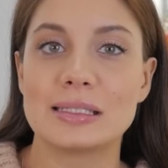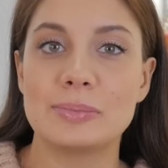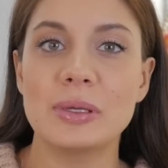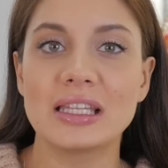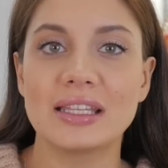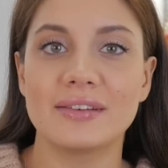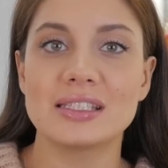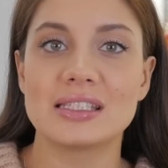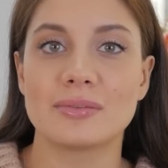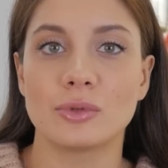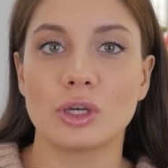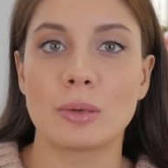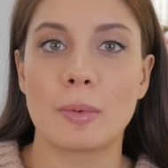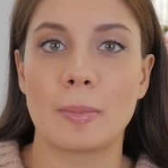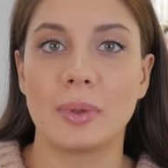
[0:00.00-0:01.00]
теперь давайте
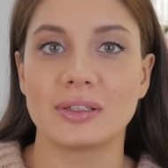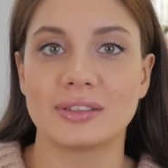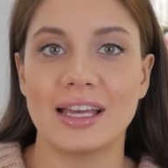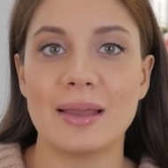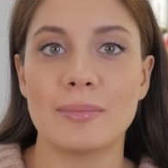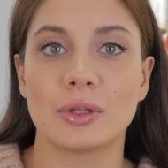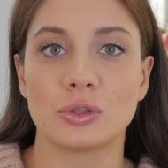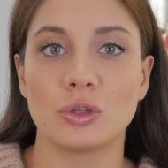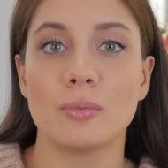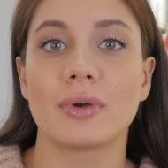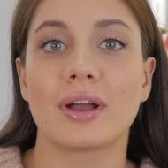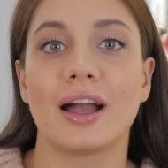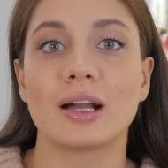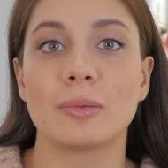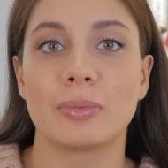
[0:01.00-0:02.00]
немного поболтаем о том,
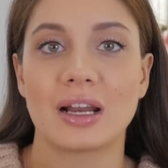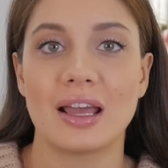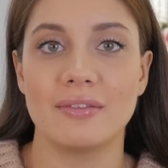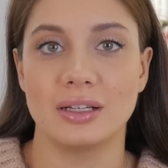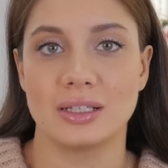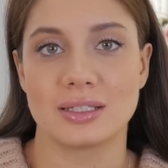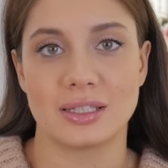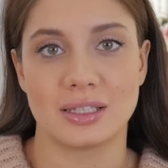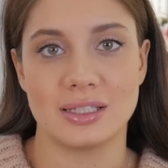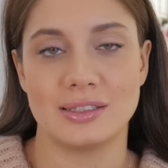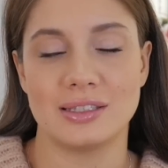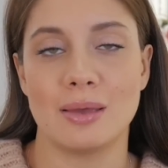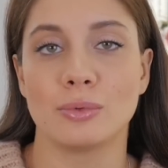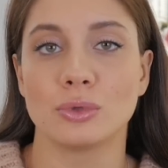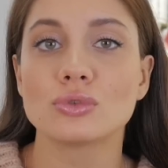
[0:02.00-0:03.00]
как правильно за
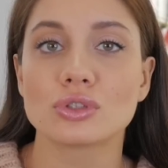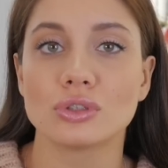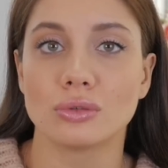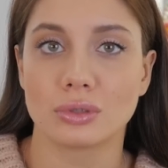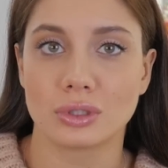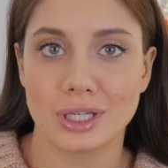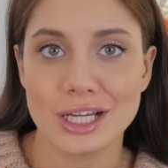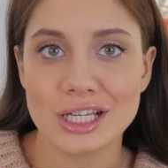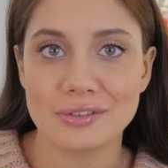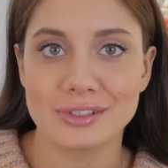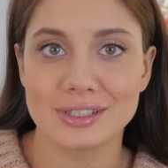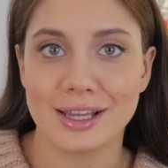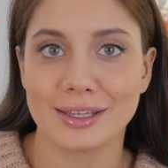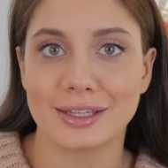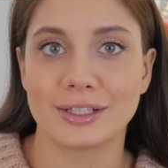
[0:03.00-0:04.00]
кистями нужно
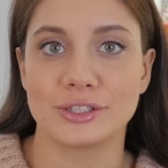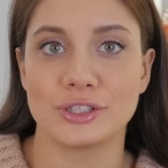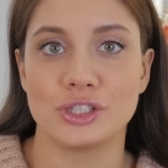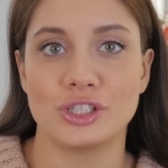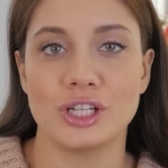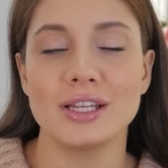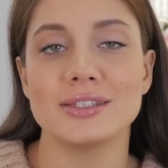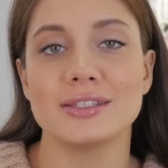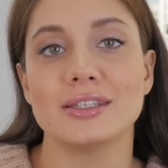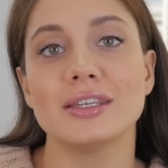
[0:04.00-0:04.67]
ухаживать, как их очищать,